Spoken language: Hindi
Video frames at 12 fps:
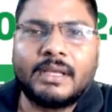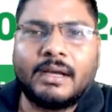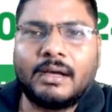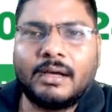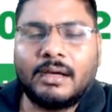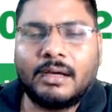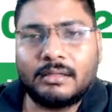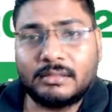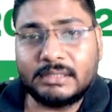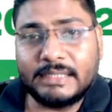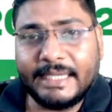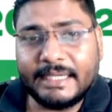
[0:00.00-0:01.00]
आ,
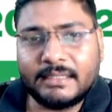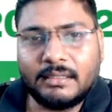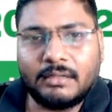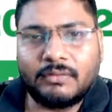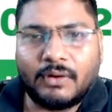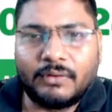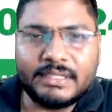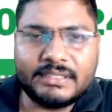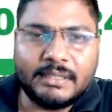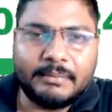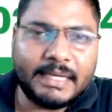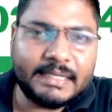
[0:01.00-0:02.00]
एक
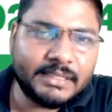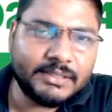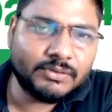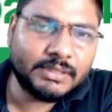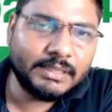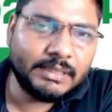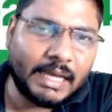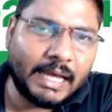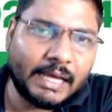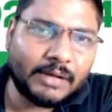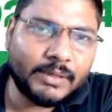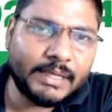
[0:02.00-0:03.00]
फाउंडेशन बैच है जो कि
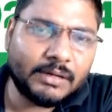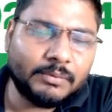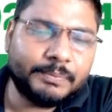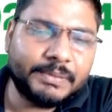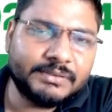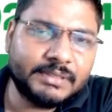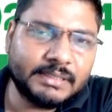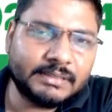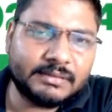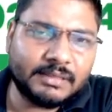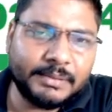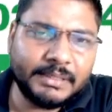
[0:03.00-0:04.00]
आर ओ आर ओ पी सी एस
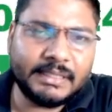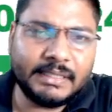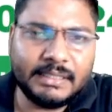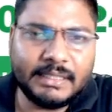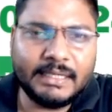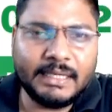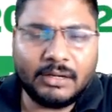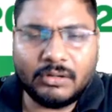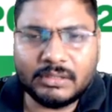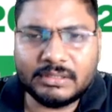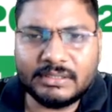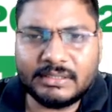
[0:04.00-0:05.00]
सभी के लिए है
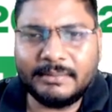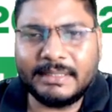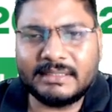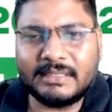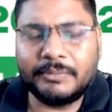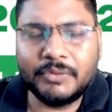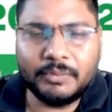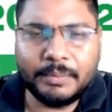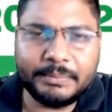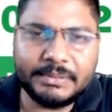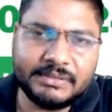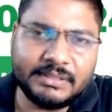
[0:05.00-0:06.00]
और जितने भी एग्ज़ाम यूपी
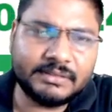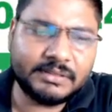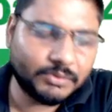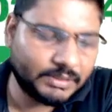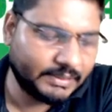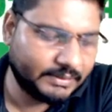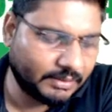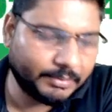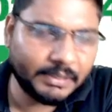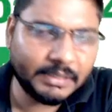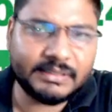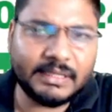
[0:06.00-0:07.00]
पी सी एस के होते हैं
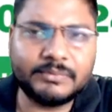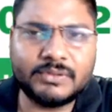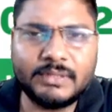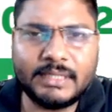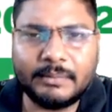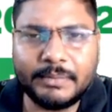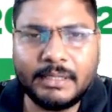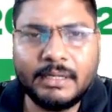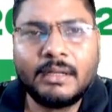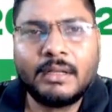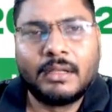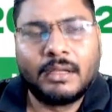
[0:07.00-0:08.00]
सभी एग्ज़ाम्स को यहाँ पर
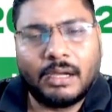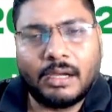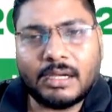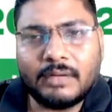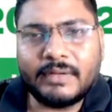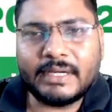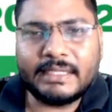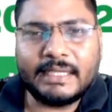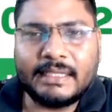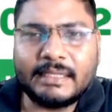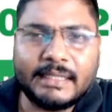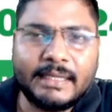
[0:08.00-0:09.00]
आ, कवर
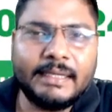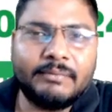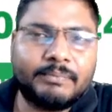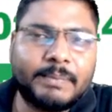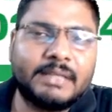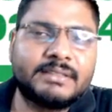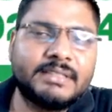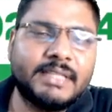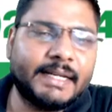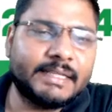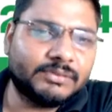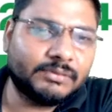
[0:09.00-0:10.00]
किया जाता है पाँच
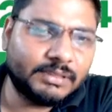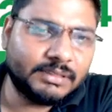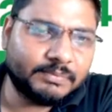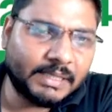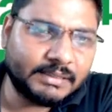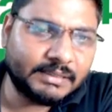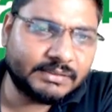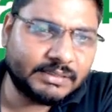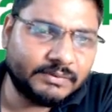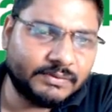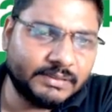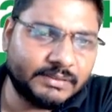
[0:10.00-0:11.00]
हज़ार एक सौ तीस मात्र
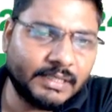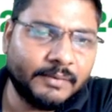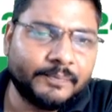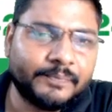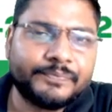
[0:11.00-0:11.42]
इसकी फ़ीस है